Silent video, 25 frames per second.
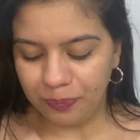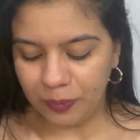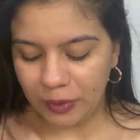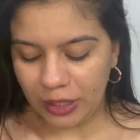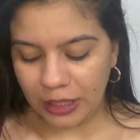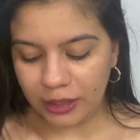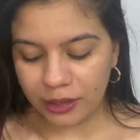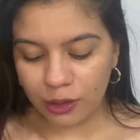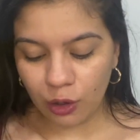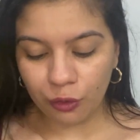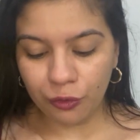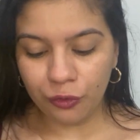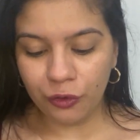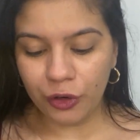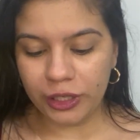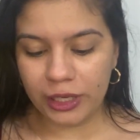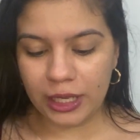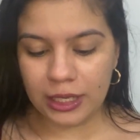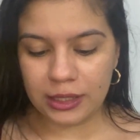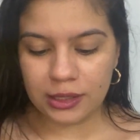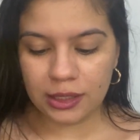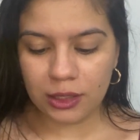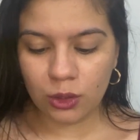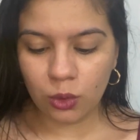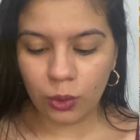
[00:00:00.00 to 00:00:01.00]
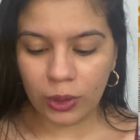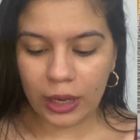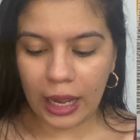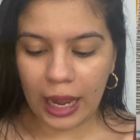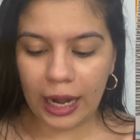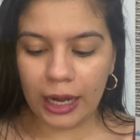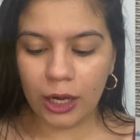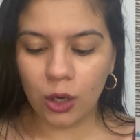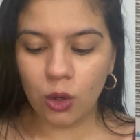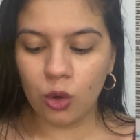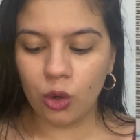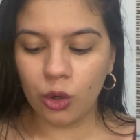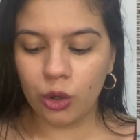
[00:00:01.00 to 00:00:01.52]
Então foi nesse
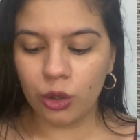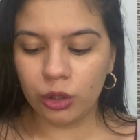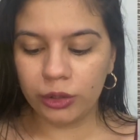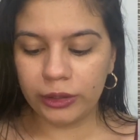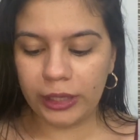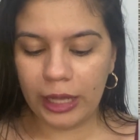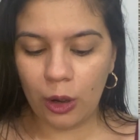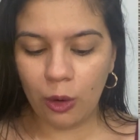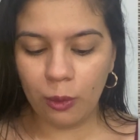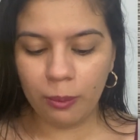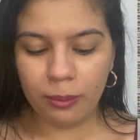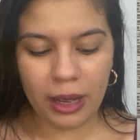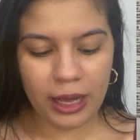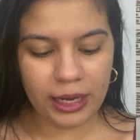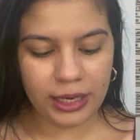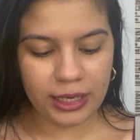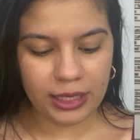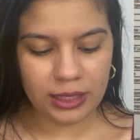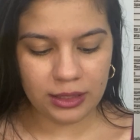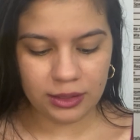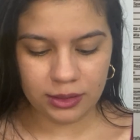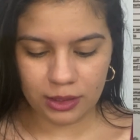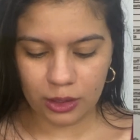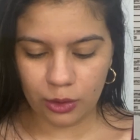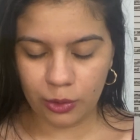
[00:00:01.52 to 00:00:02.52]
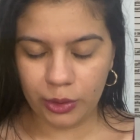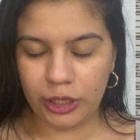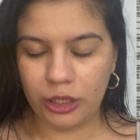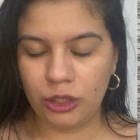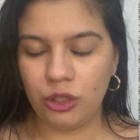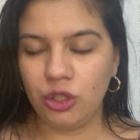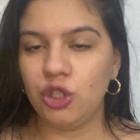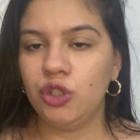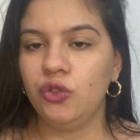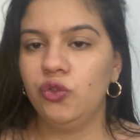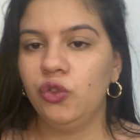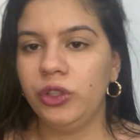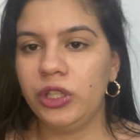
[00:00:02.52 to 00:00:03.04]
lugar, Coronel Bar e
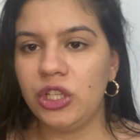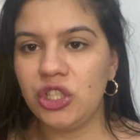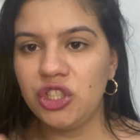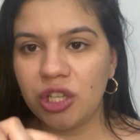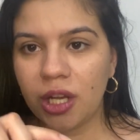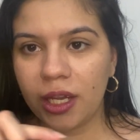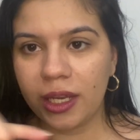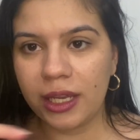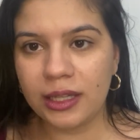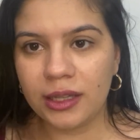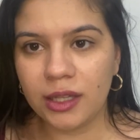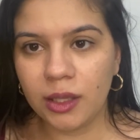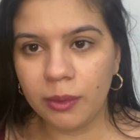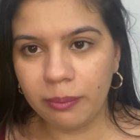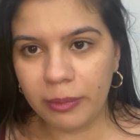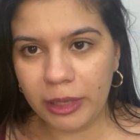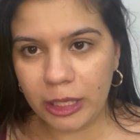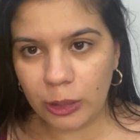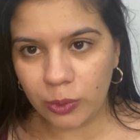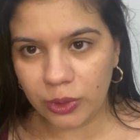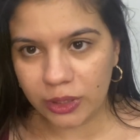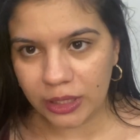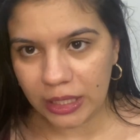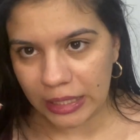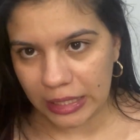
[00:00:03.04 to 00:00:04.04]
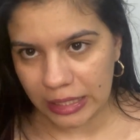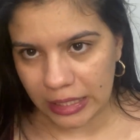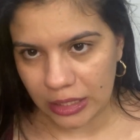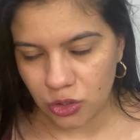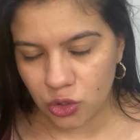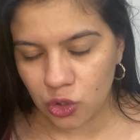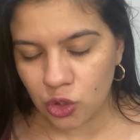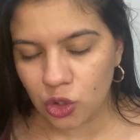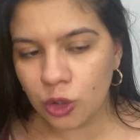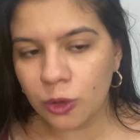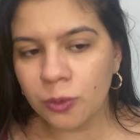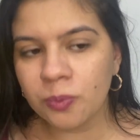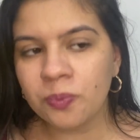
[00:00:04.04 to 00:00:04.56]
Restaurante. Vou deixar aqui também o
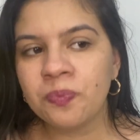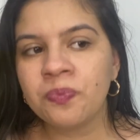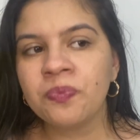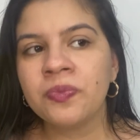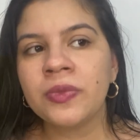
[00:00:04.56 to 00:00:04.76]
endereço